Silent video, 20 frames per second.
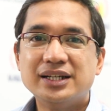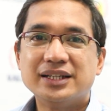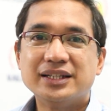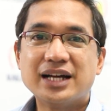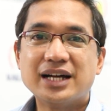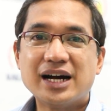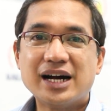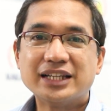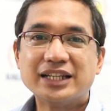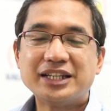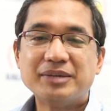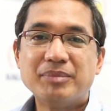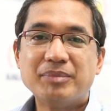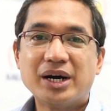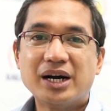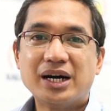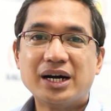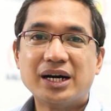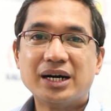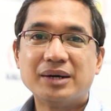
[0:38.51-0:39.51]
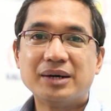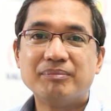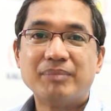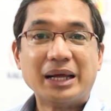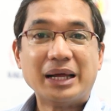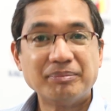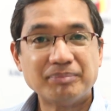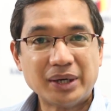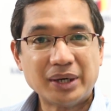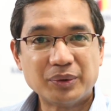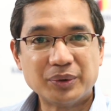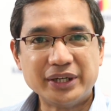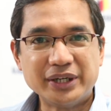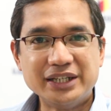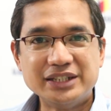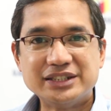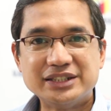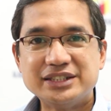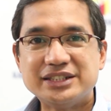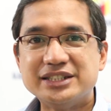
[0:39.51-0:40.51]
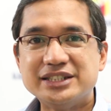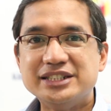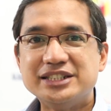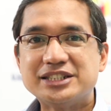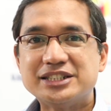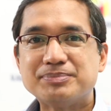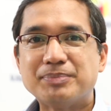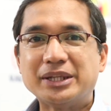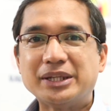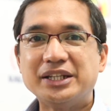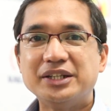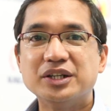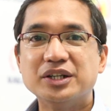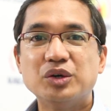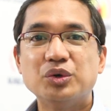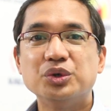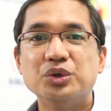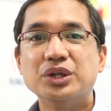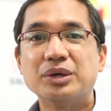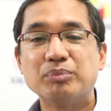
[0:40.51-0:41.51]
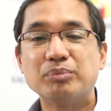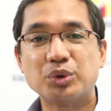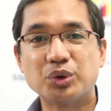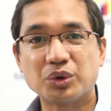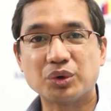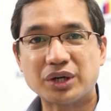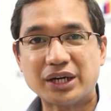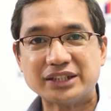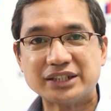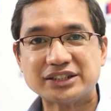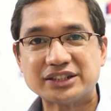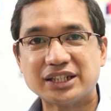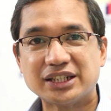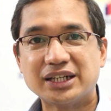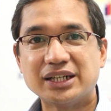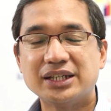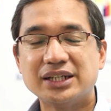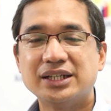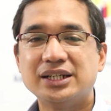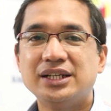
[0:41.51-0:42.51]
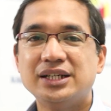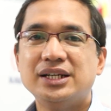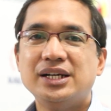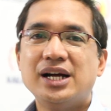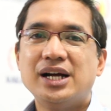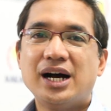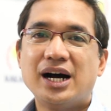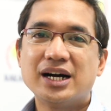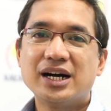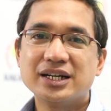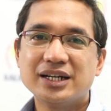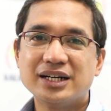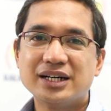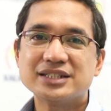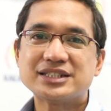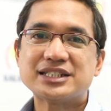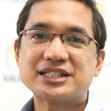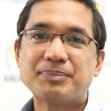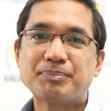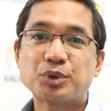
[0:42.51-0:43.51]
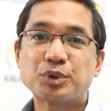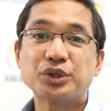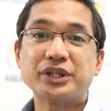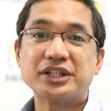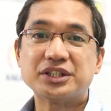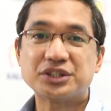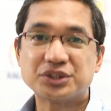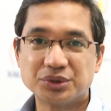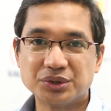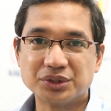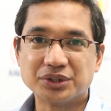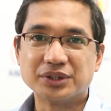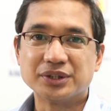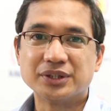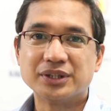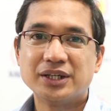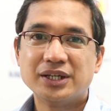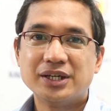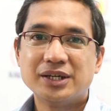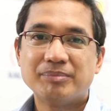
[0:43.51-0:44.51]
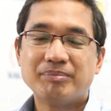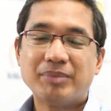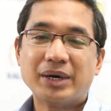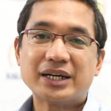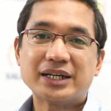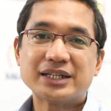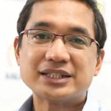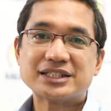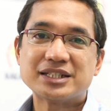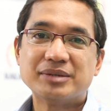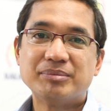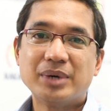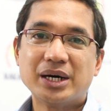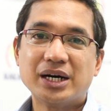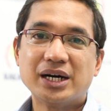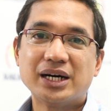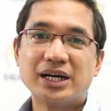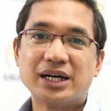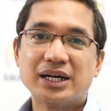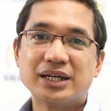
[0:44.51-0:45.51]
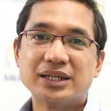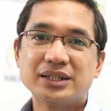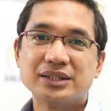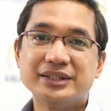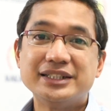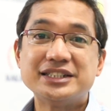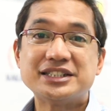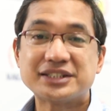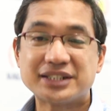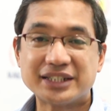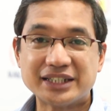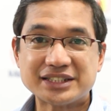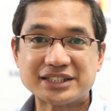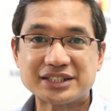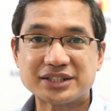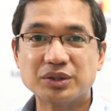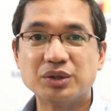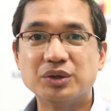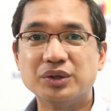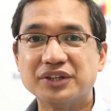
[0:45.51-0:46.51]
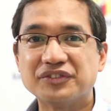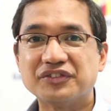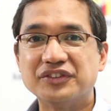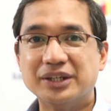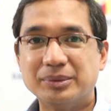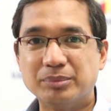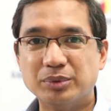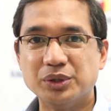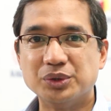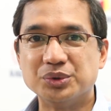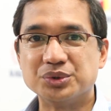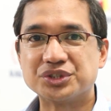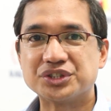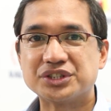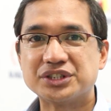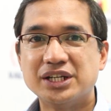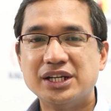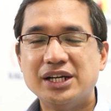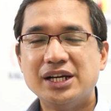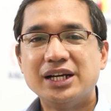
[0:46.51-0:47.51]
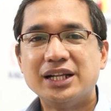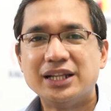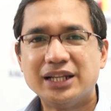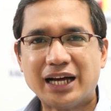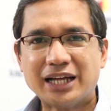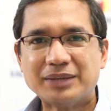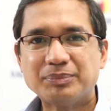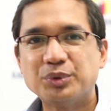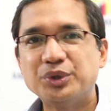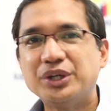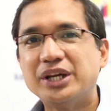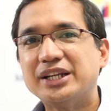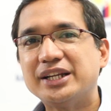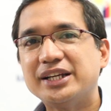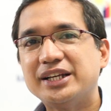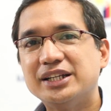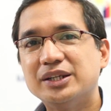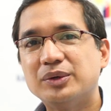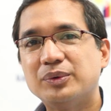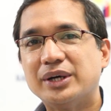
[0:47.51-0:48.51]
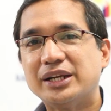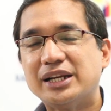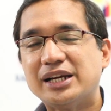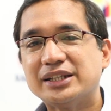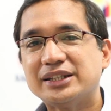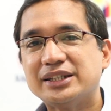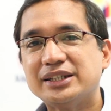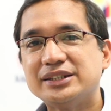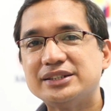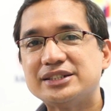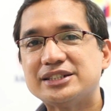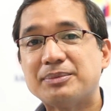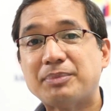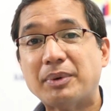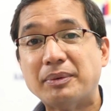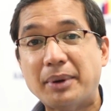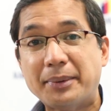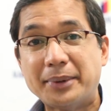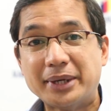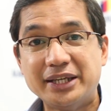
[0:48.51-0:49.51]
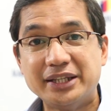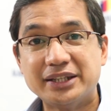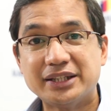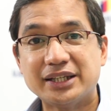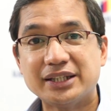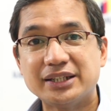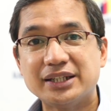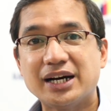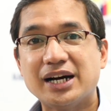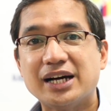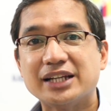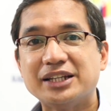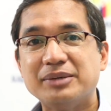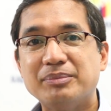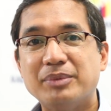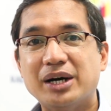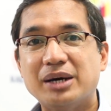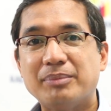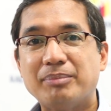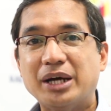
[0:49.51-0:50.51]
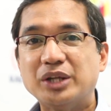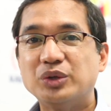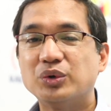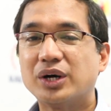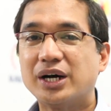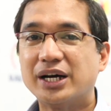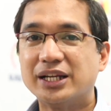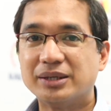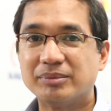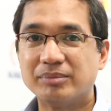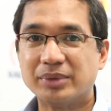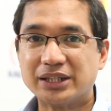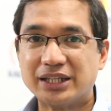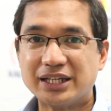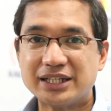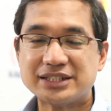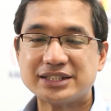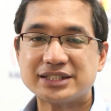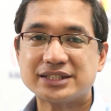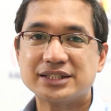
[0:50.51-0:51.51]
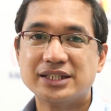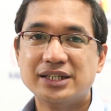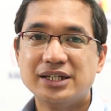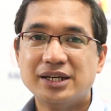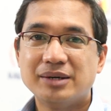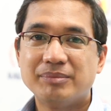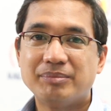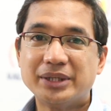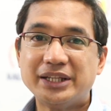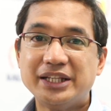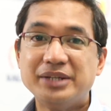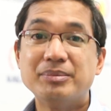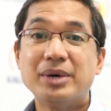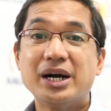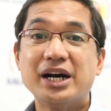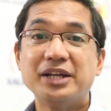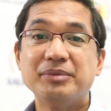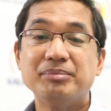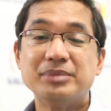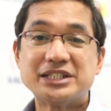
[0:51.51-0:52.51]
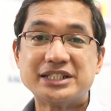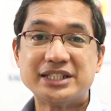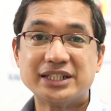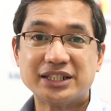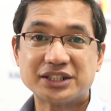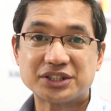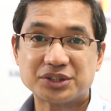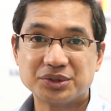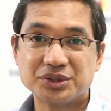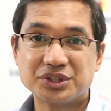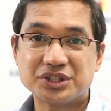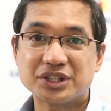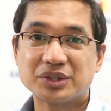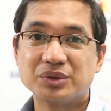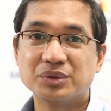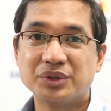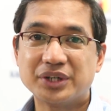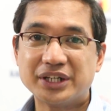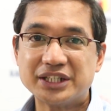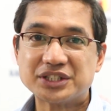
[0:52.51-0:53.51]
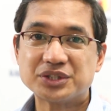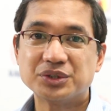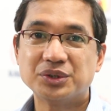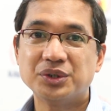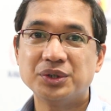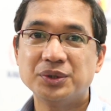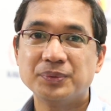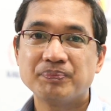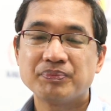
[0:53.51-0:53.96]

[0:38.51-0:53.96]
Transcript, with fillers: ng ating mga manpower agencies, pati na ho ng burokrasya, hanggang sa proteksyon para sa mga distressed OFWs. Lahat po yan ay ginawa natin sa pamamagitan ng ating mga panukalang batas, pati mga investigasyon sa Kongreso,